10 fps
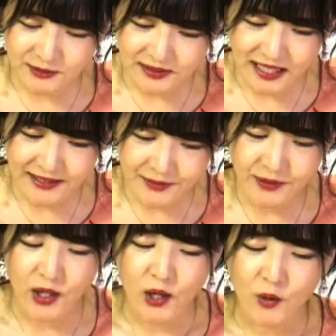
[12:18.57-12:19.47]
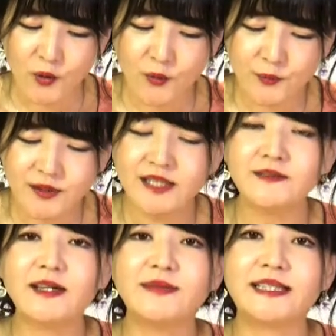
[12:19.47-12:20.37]
態を思い
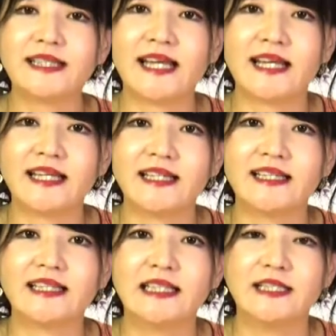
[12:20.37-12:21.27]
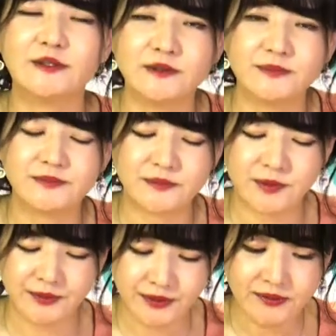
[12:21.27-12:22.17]
わびている
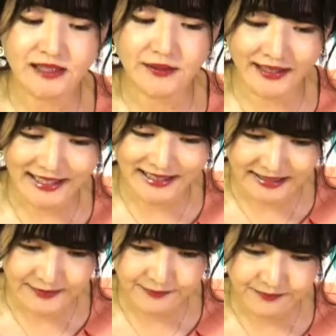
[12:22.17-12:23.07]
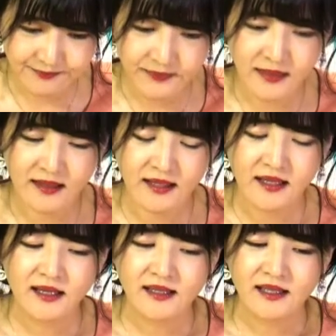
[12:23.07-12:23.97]
と読んだわけです。
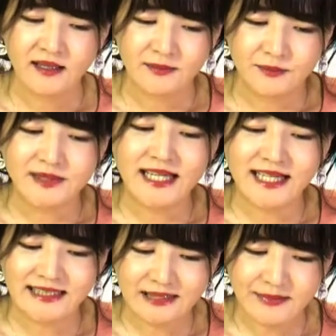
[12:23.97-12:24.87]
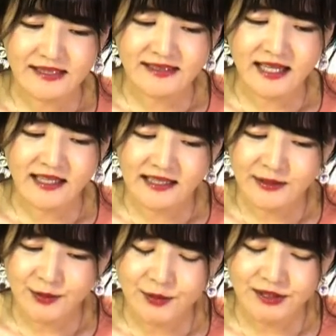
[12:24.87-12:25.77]
胸が締め付けられ
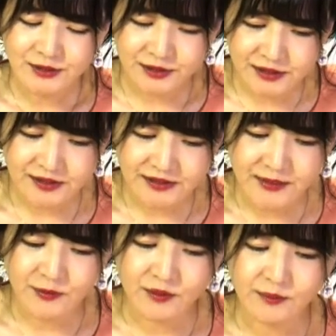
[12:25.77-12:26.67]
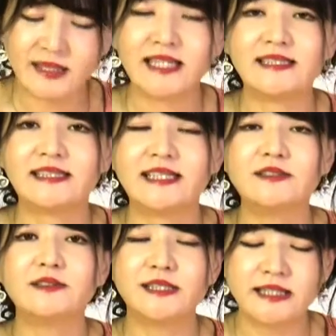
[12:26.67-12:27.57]
るように苦しくても、まだ死ね
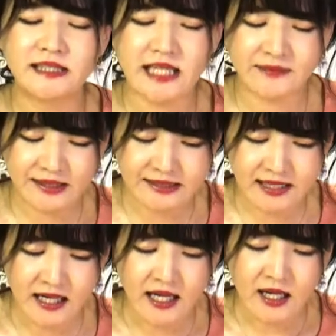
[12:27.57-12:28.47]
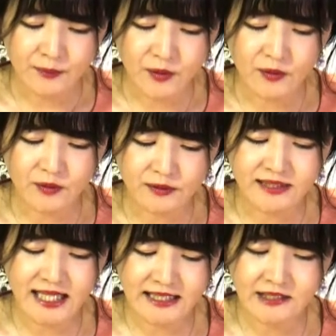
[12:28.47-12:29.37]
ずに生きていますが、もう
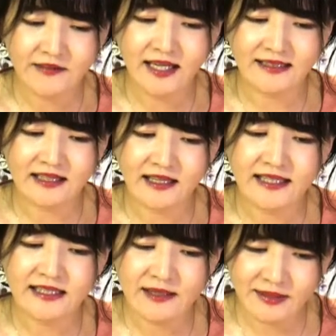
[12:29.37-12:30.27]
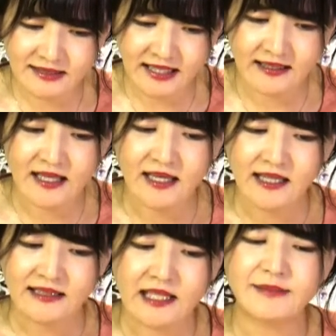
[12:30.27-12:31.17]
憂いには耐えきれません、
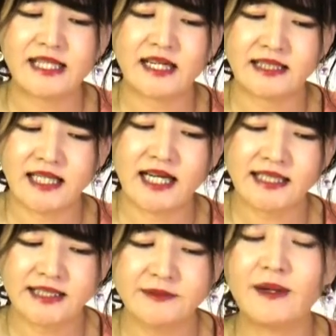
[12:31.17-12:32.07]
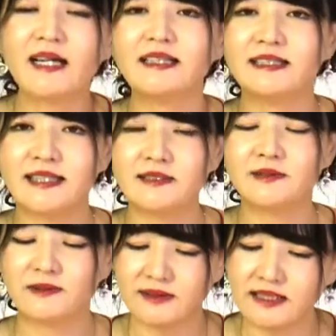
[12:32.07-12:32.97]
涙が流れるばかりです
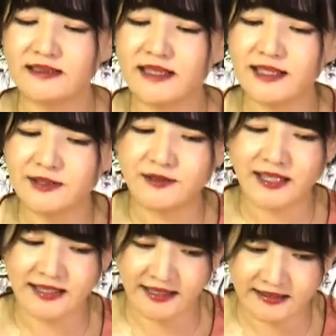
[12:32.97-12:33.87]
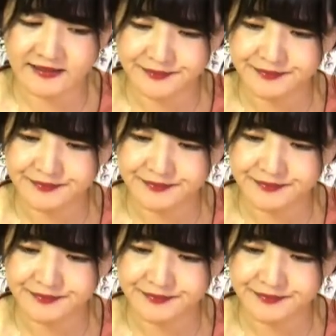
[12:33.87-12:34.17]
と言っているわけです。